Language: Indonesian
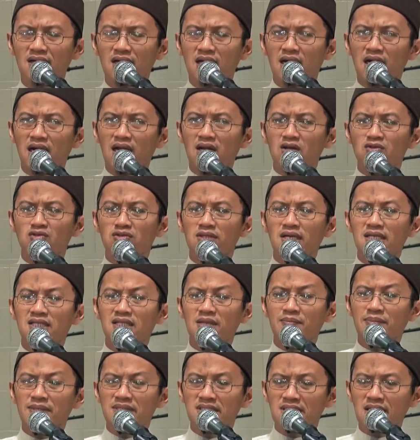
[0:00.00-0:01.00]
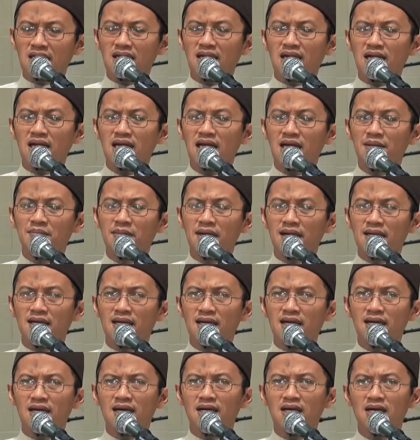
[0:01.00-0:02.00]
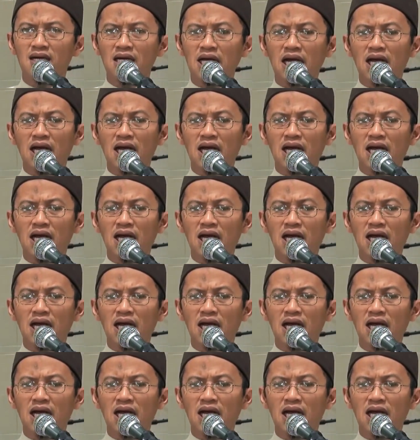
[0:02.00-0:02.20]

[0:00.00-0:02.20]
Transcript: Kalau sudah terpecah maka